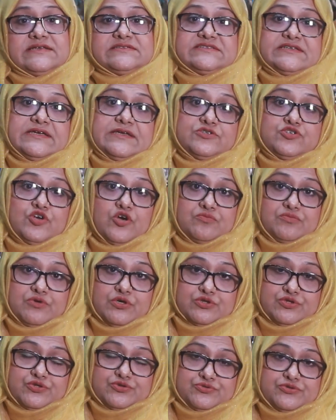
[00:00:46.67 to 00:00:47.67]
যে
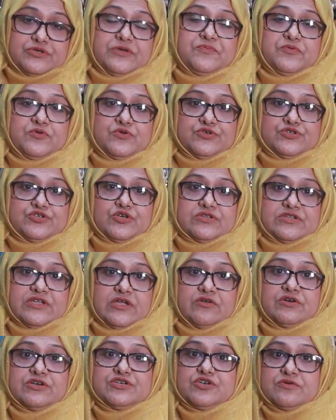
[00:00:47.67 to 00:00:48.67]
জন্মগত ত্রুটিপূর্ণ
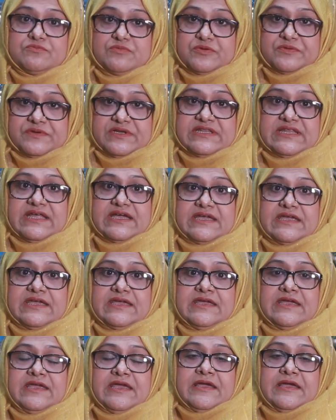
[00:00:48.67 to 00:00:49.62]
সন্তান হওয়ার সম্ভাবনা থাকে